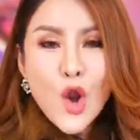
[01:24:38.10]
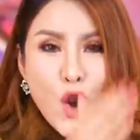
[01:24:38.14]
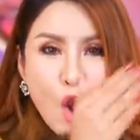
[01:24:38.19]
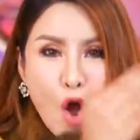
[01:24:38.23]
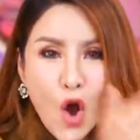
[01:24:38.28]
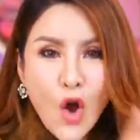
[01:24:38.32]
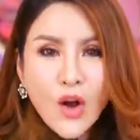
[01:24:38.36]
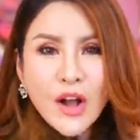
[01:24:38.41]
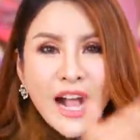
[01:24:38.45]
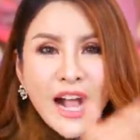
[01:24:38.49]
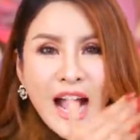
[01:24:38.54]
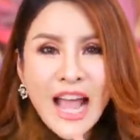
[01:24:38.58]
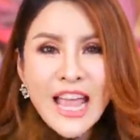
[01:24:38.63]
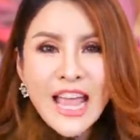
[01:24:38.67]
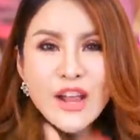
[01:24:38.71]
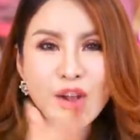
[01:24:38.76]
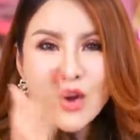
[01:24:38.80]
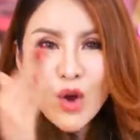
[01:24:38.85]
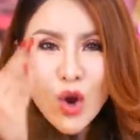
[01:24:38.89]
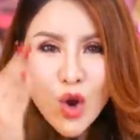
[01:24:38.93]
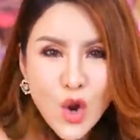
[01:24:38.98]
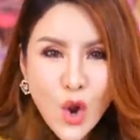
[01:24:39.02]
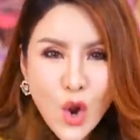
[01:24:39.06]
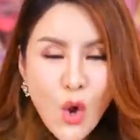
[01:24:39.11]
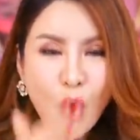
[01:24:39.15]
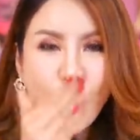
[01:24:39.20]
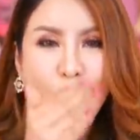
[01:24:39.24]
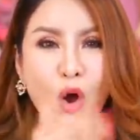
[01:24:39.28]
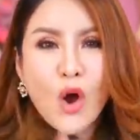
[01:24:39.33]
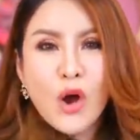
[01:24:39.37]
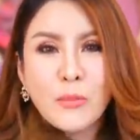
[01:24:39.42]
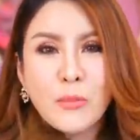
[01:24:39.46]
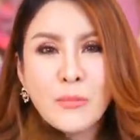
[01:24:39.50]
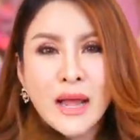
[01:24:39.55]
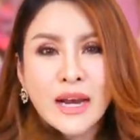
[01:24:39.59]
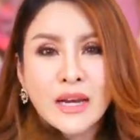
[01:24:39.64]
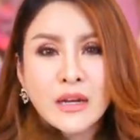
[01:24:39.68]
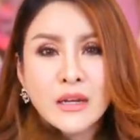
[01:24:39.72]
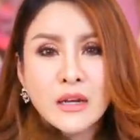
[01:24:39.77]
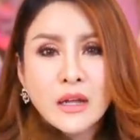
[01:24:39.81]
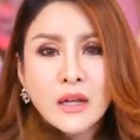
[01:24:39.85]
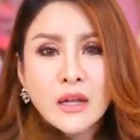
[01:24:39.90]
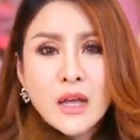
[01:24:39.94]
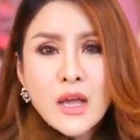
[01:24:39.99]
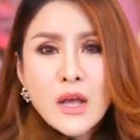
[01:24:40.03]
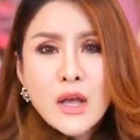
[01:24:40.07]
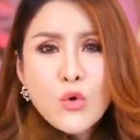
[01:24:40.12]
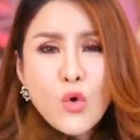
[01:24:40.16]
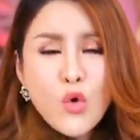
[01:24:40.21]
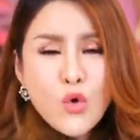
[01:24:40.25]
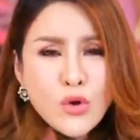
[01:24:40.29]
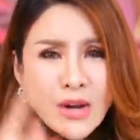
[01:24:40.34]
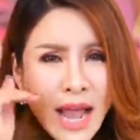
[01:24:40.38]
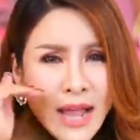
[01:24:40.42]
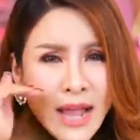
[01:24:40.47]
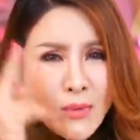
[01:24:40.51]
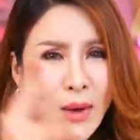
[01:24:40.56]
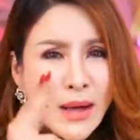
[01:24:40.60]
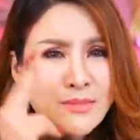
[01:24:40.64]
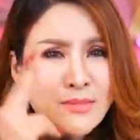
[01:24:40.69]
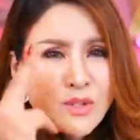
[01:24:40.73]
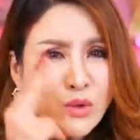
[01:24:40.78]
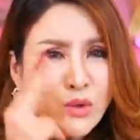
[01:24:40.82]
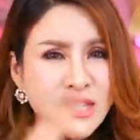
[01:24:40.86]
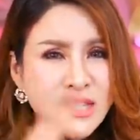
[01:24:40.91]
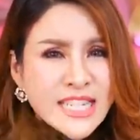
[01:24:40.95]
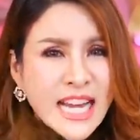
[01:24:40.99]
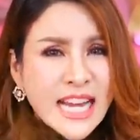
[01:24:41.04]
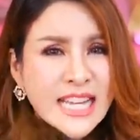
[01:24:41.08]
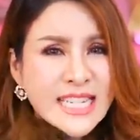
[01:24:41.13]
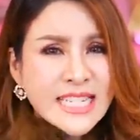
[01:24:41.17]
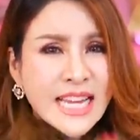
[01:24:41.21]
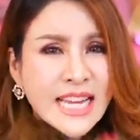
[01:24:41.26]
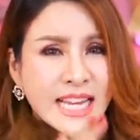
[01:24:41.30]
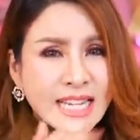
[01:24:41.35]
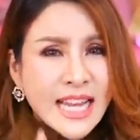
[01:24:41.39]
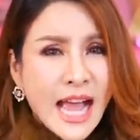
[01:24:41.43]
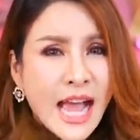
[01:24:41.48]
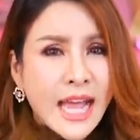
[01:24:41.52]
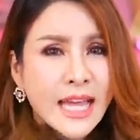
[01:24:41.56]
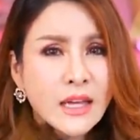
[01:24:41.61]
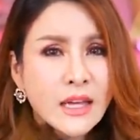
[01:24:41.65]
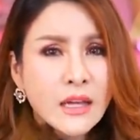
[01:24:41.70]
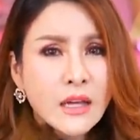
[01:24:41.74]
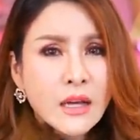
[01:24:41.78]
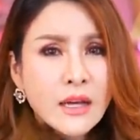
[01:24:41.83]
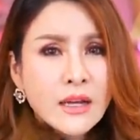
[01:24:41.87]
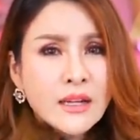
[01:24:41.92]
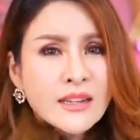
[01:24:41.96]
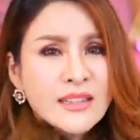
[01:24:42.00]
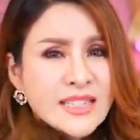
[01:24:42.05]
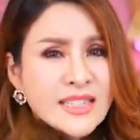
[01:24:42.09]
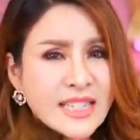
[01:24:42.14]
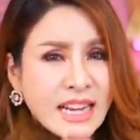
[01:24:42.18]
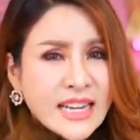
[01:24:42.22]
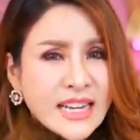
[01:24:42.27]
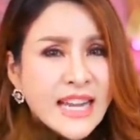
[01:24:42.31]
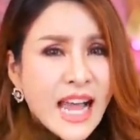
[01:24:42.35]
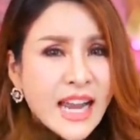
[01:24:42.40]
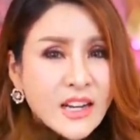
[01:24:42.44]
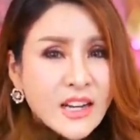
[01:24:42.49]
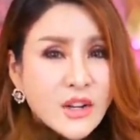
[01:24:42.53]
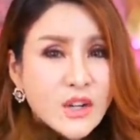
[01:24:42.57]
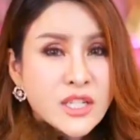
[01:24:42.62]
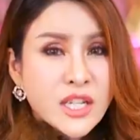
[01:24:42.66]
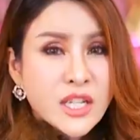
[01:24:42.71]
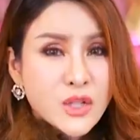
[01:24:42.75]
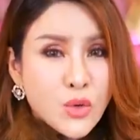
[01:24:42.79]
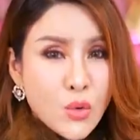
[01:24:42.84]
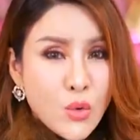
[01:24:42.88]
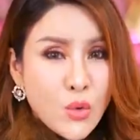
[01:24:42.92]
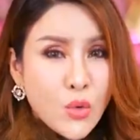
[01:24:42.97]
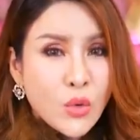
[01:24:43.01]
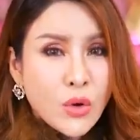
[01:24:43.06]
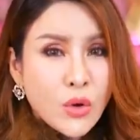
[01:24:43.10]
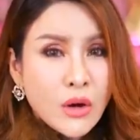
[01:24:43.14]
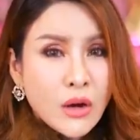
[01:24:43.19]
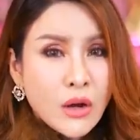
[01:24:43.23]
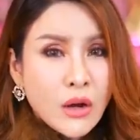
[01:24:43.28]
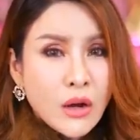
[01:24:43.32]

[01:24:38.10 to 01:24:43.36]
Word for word: โลกใครก็โลกของมัน คุณให้ความสนใจสิ่งใดสิ่งนั้นก็จะถูก